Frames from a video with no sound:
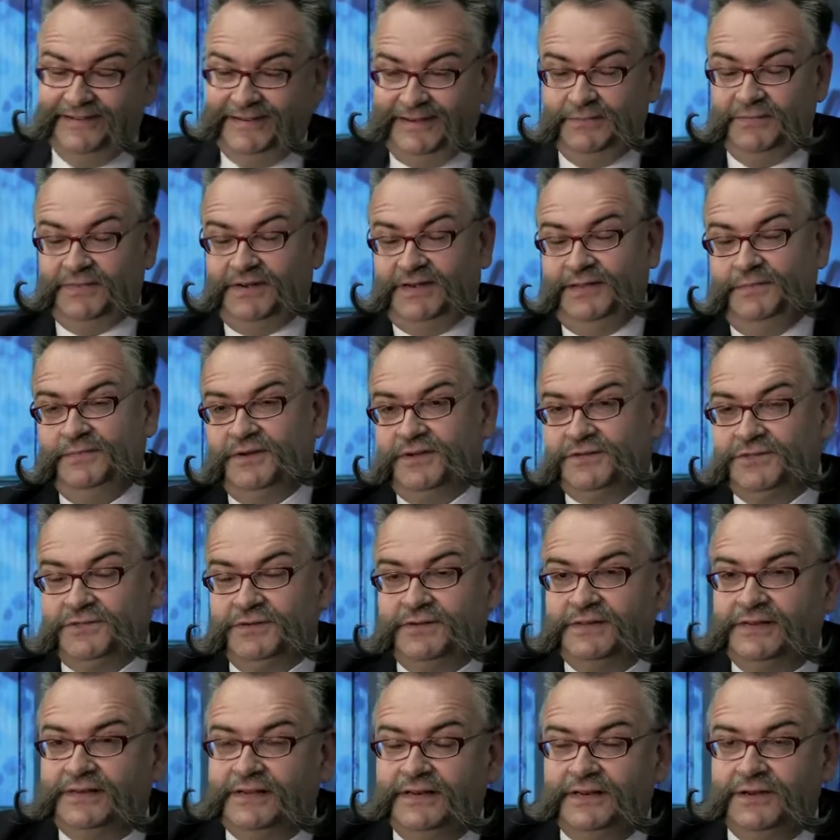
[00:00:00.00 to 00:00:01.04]
dem
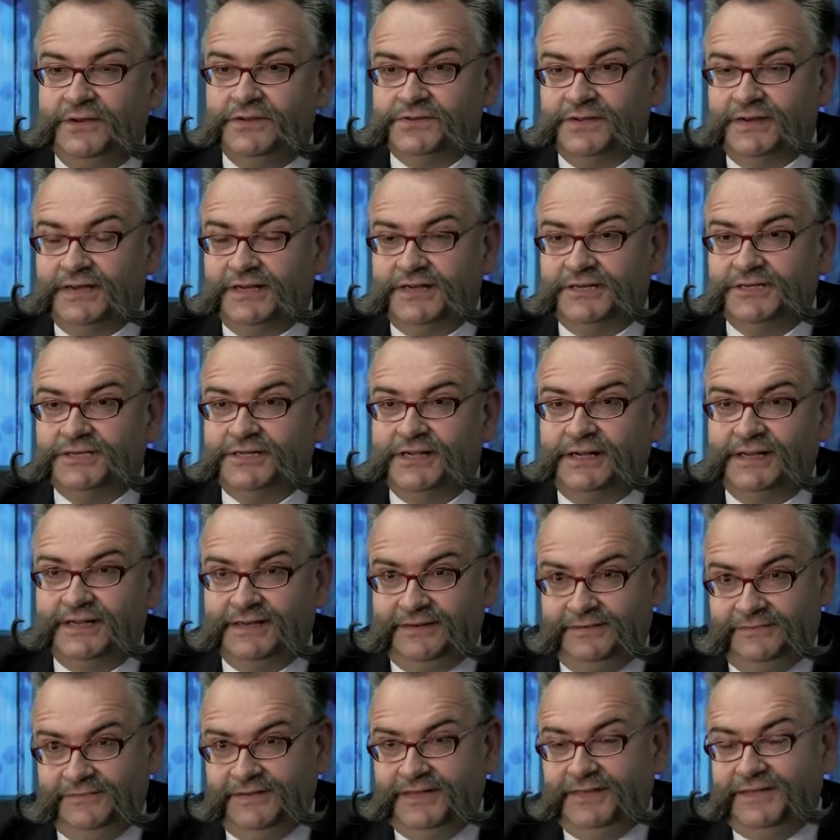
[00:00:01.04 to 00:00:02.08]
Klimaschutz genauso einen
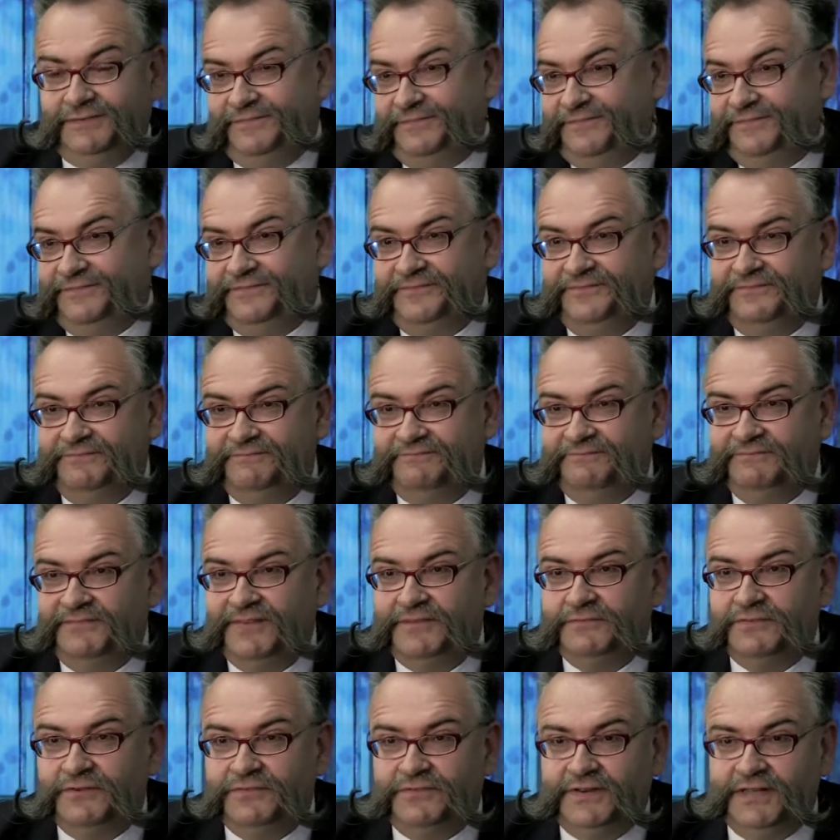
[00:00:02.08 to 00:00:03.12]
Schaden, wie
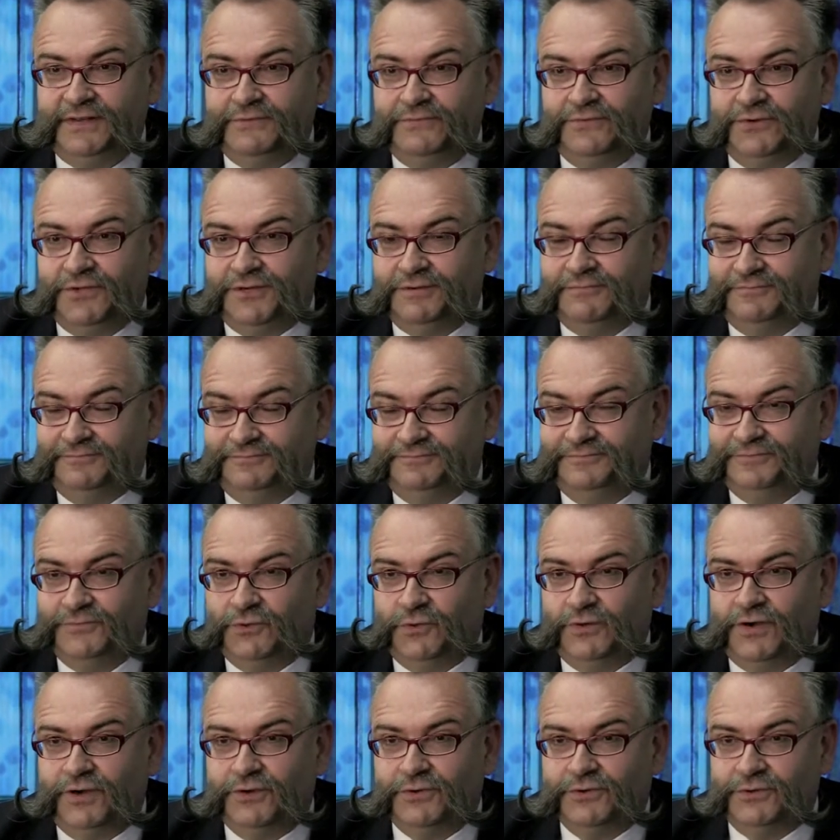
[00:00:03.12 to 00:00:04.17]
wenn wir fliegen würden
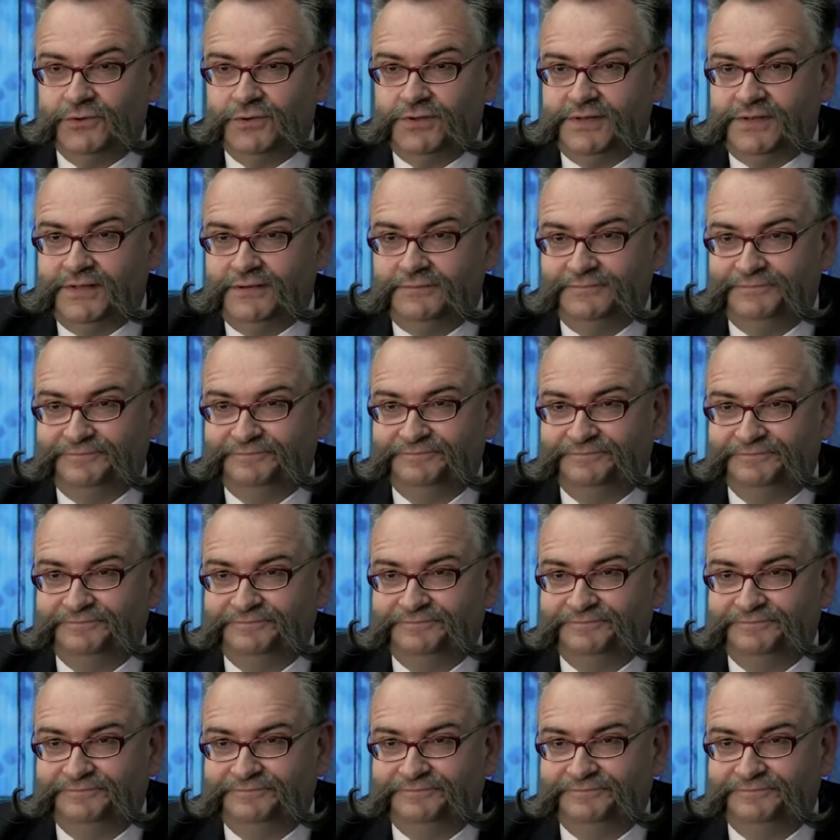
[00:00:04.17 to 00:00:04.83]
oder noch größer.